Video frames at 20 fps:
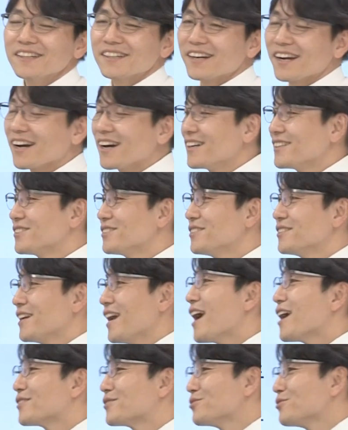그래가지고
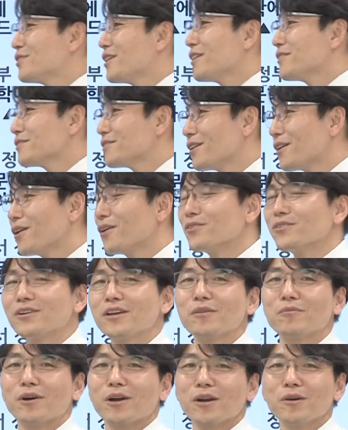야 두테르테라고
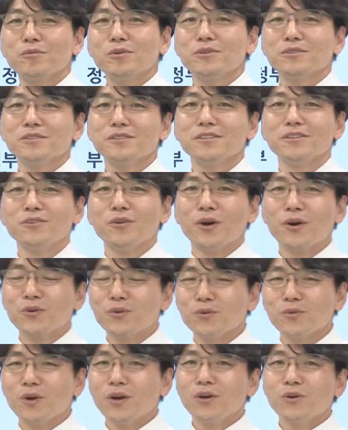이렇게 말하면은
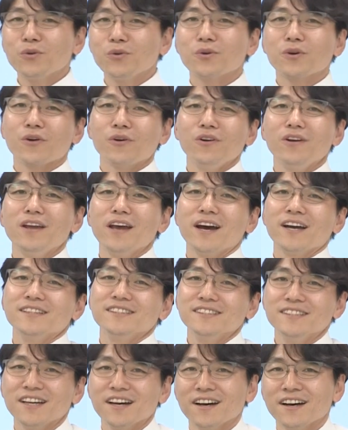외교 외교 결례
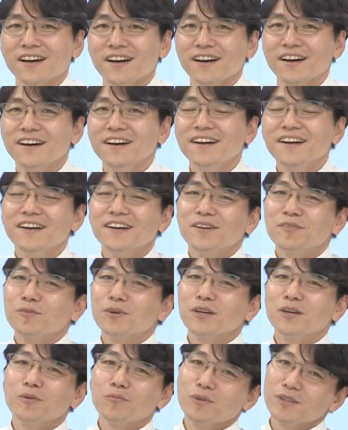아니냐
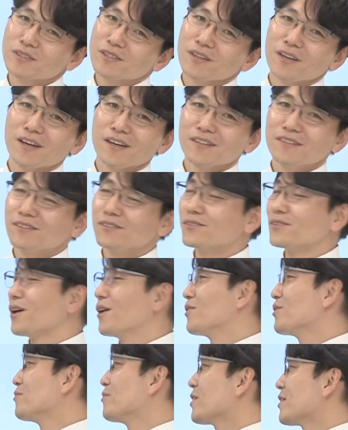뭐 이러면서 얘기들도
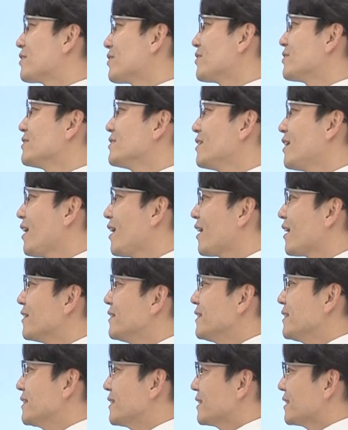나오고 막 그러는데
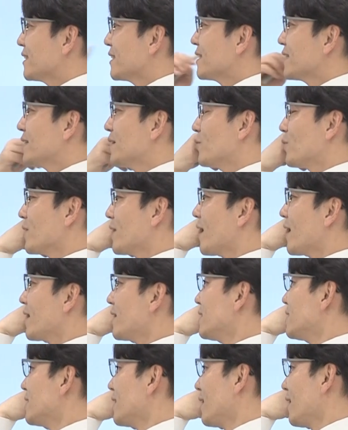어,
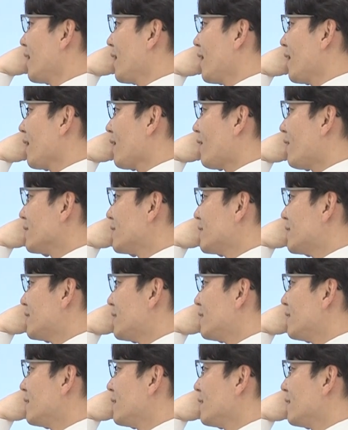워낙 이제
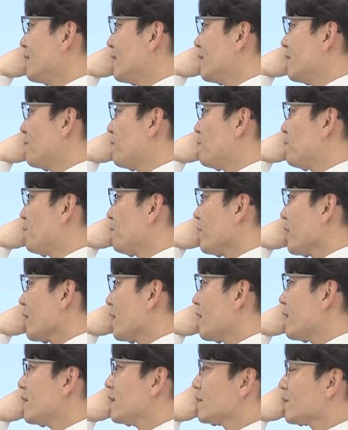거친
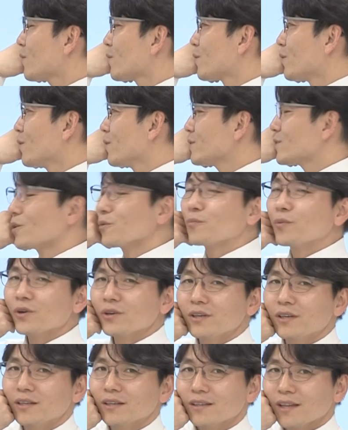캐릭터로
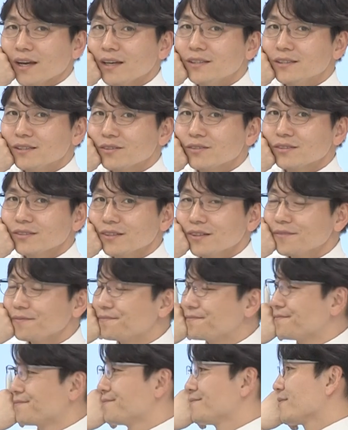정평이 나 있죠, 그죠?
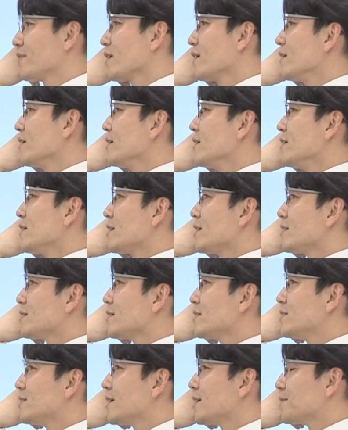음.
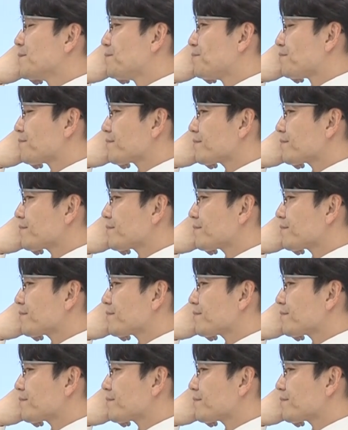그래서 이제